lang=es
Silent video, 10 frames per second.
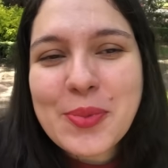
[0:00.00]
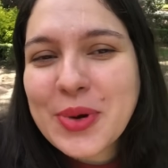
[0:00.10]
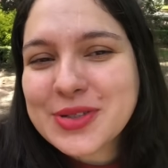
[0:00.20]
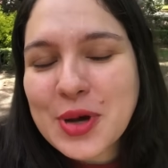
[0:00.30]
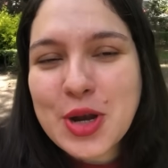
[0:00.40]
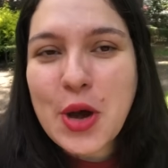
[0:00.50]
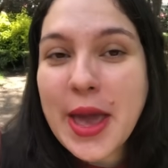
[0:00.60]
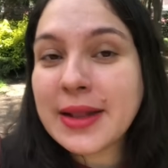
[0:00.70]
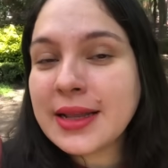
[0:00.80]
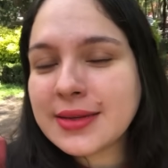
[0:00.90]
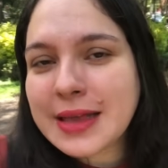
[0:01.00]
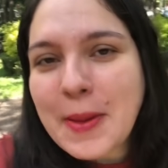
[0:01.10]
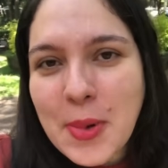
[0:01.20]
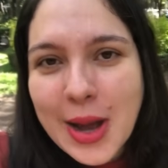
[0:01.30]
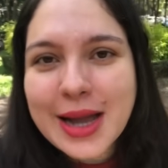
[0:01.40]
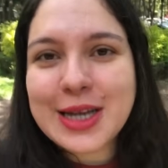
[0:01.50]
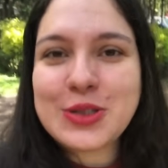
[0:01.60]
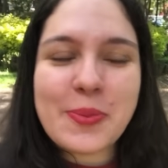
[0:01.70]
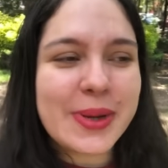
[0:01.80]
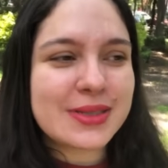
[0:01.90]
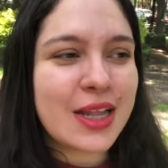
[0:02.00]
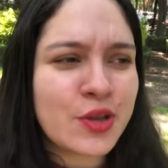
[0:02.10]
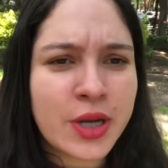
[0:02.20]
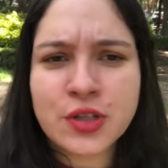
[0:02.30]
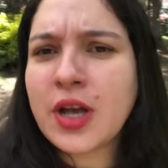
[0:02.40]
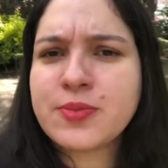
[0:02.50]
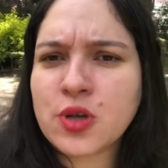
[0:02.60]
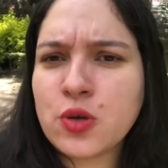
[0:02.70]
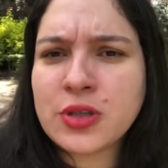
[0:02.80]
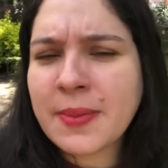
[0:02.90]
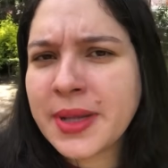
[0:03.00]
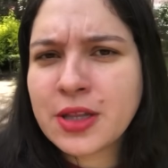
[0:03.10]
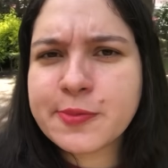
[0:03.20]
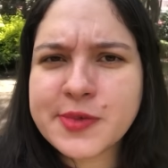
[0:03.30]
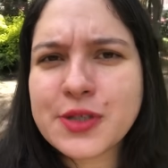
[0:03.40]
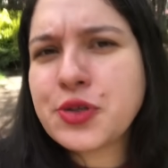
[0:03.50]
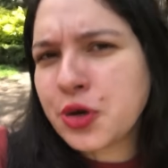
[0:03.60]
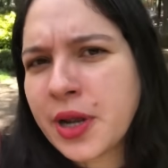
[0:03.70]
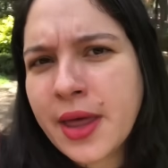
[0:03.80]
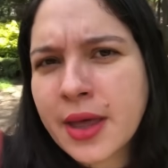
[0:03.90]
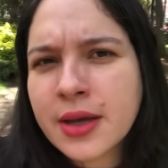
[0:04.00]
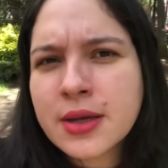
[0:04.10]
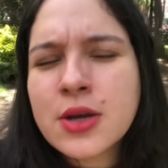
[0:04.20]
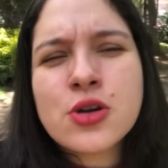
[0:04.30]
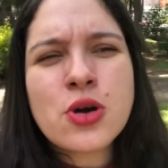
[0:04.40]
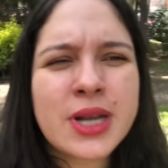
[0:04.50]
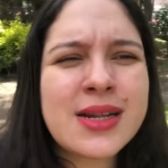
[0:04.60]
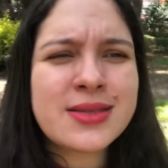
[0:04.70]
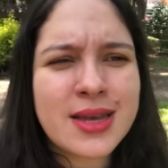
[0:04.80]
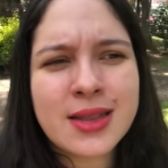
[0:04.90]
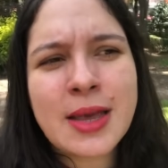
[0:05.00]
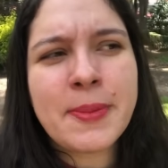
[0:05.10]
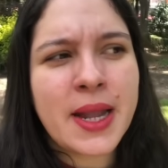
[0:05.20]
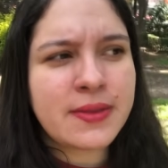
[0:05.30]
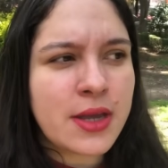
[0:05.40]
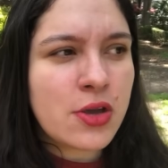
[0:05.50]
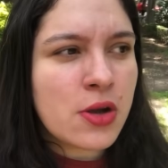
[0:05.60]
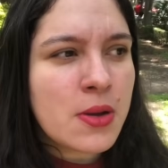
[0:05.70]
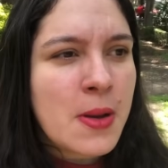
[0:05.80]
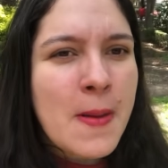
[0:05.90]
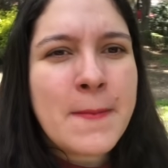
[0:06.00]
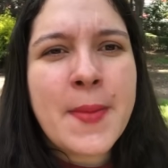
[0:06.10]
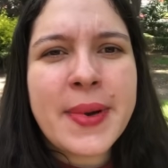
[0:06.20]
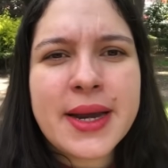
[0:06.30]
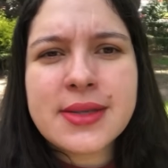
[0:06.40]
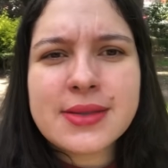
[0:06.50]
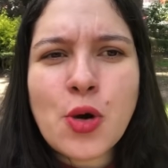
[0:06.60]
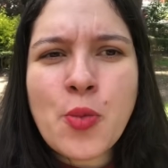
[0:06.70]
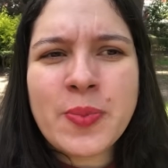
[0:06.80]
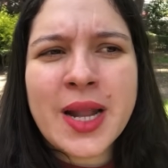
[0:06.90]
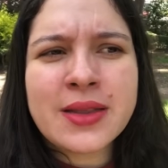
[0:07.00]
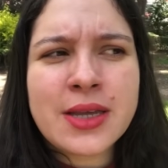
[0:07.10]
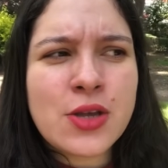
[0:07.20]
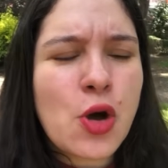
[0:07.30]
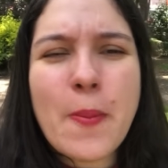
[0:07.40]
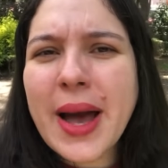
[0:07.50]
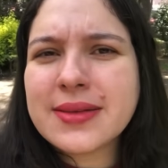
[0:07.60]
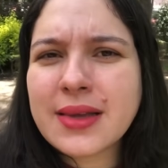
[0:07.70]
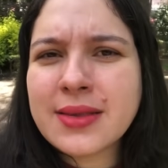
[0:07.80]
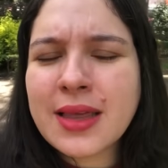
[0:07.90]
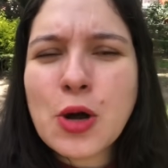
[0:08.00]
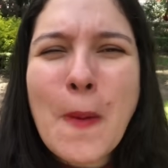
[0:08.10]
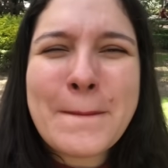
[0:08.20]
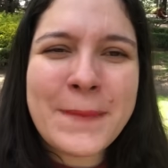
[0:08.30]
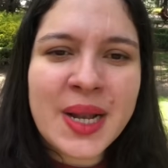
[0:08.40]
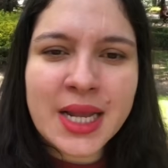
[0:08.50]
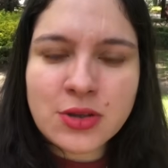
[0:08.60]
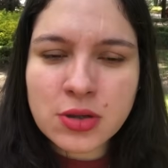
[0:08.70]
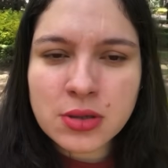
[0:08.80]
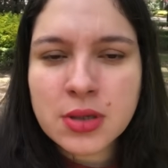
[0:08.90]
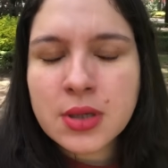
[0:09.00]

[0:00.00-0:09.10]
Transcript: pues bueno, en esta época que estoy pasando estoy absolutamente obsesionada con el siguiente platillo. Me parece un platillo bastante completo